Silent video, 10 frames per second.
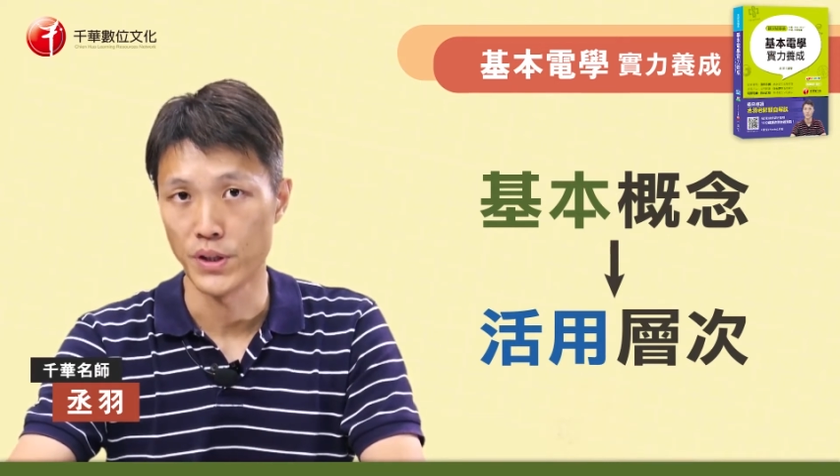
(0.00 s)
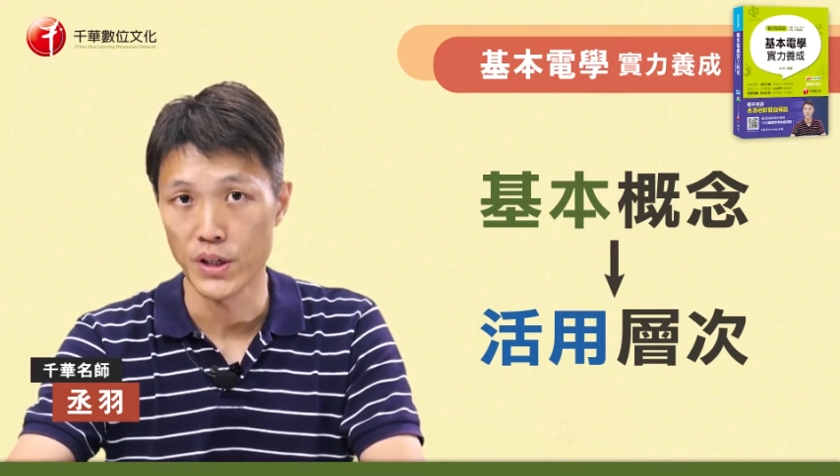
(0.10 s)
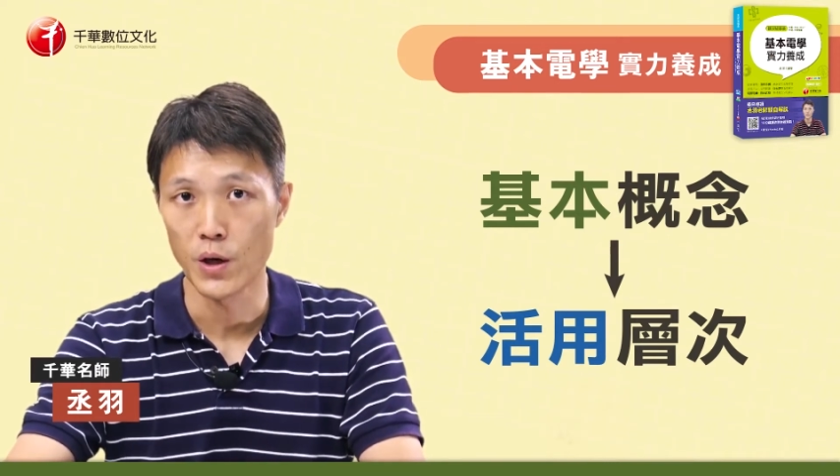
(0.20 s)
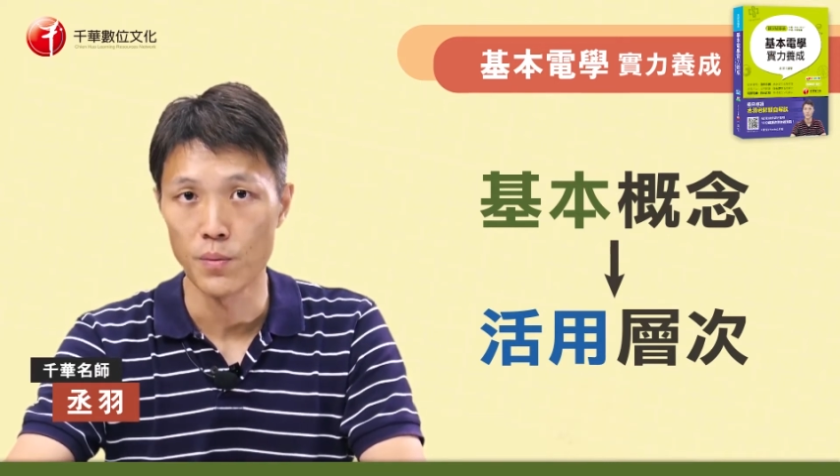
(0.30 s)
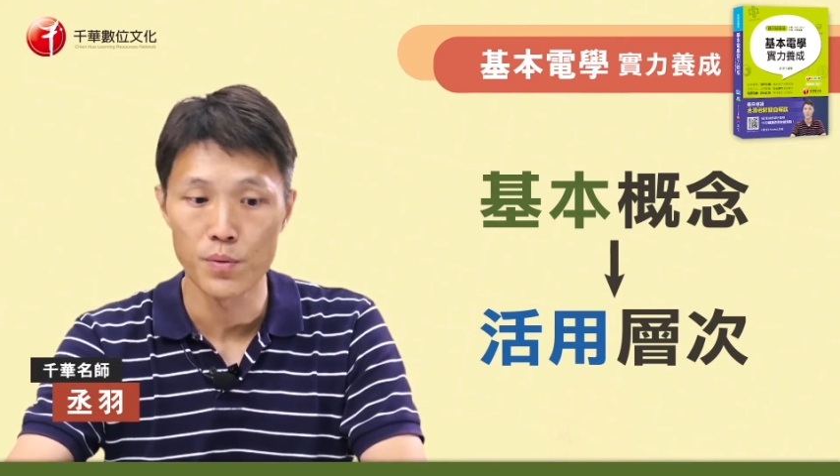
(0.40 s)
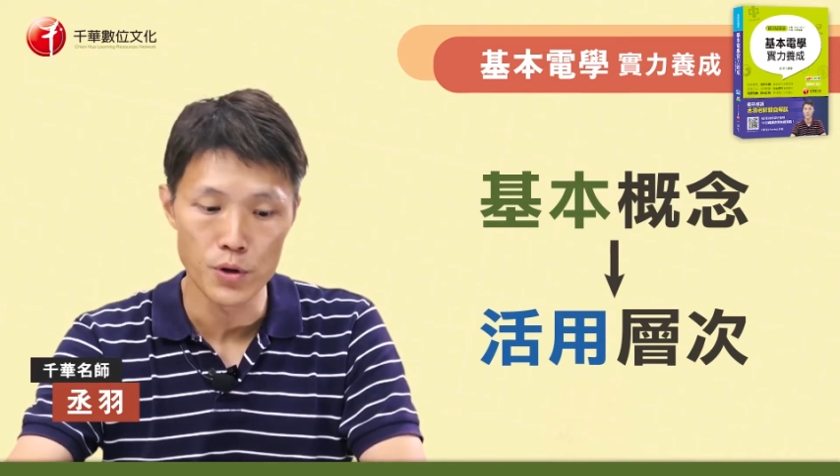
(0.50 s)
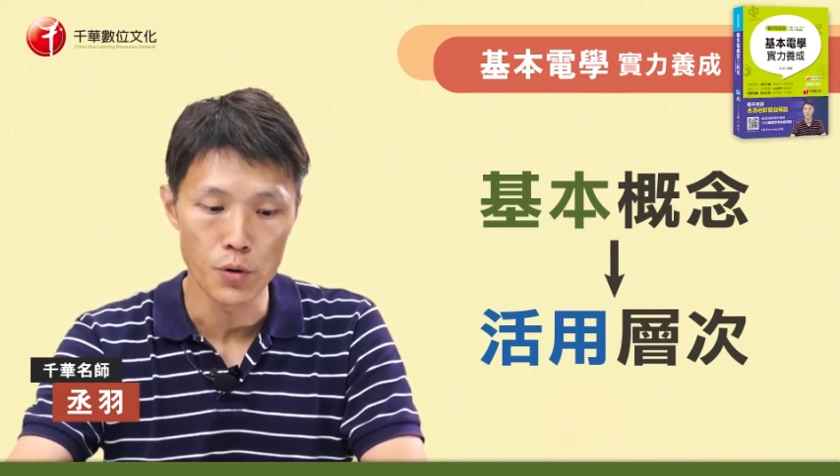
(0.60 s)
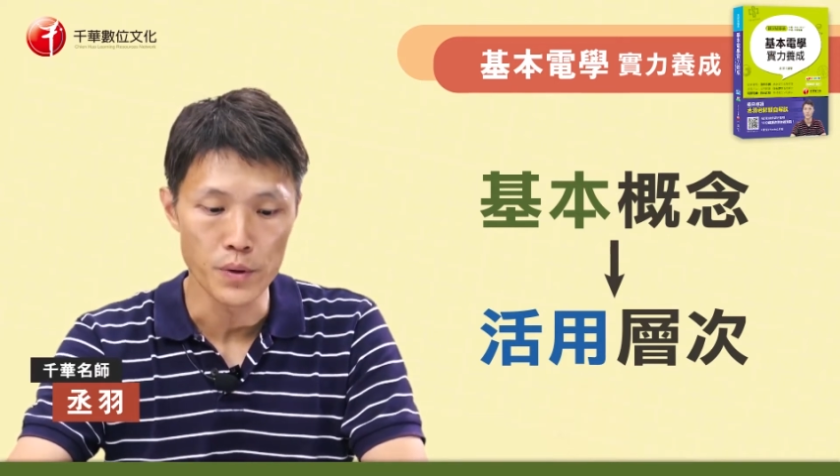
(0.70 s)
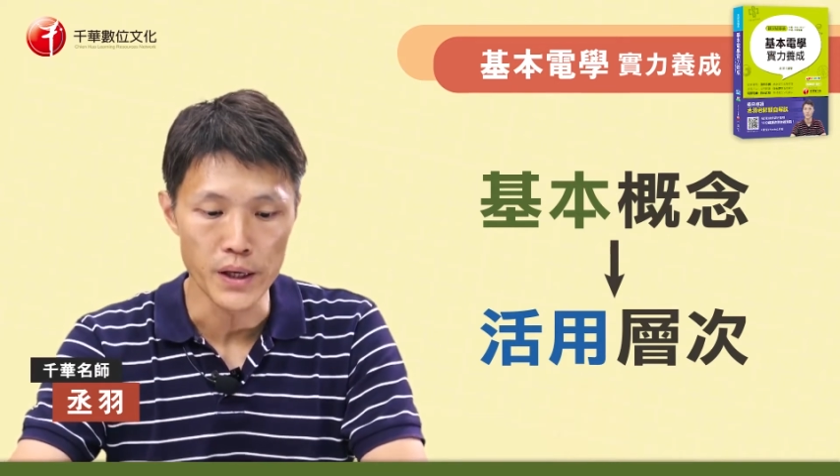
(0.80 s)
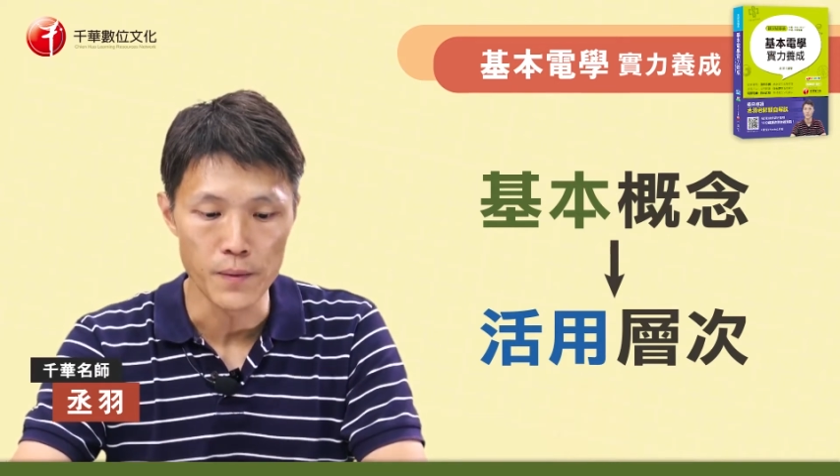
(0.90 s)
比较不
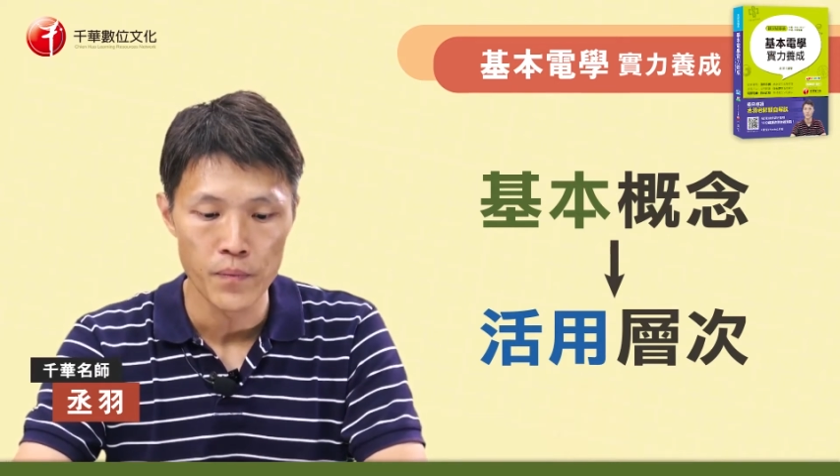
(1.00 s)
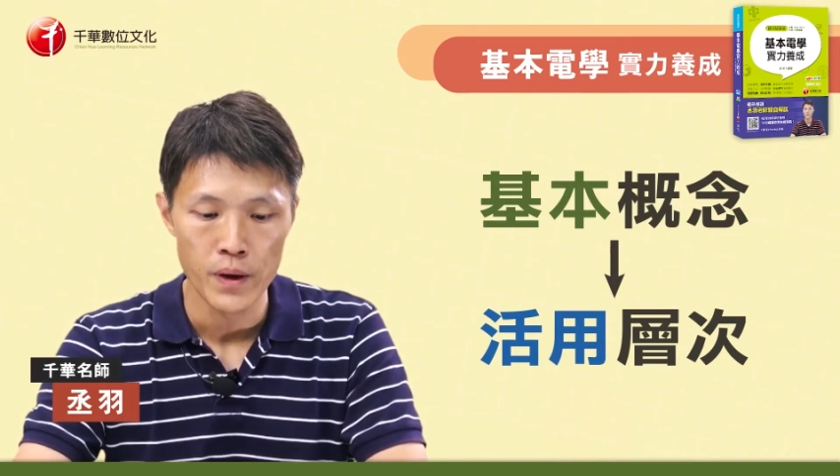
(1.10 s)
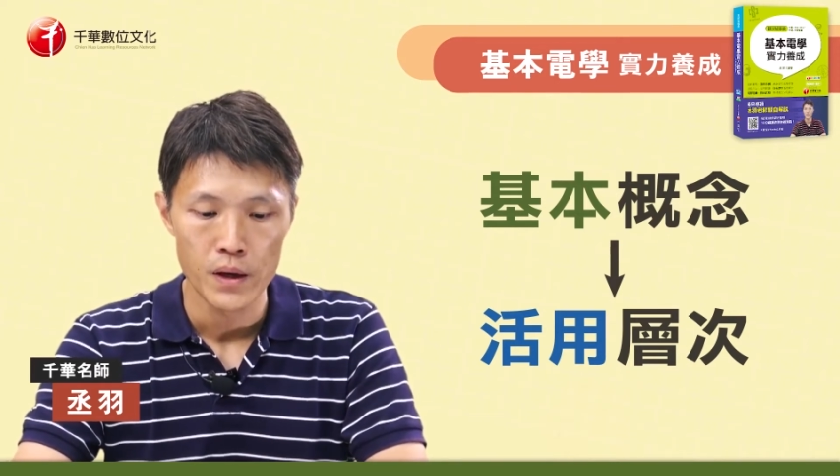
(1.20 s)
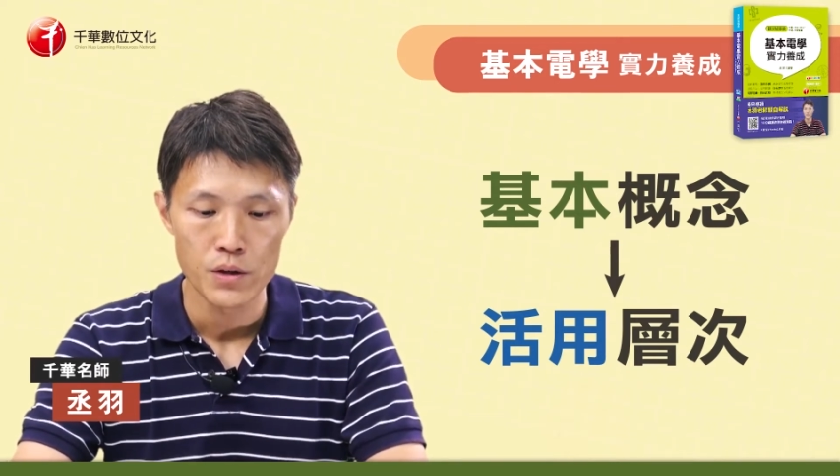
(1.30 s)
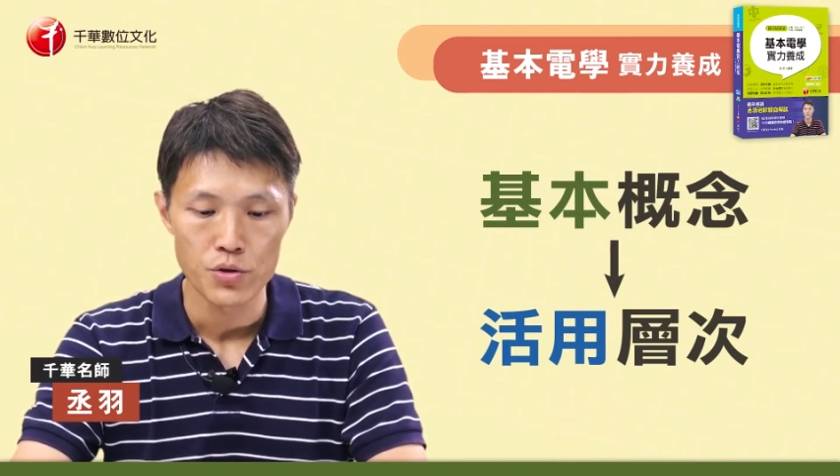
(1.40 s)
容易。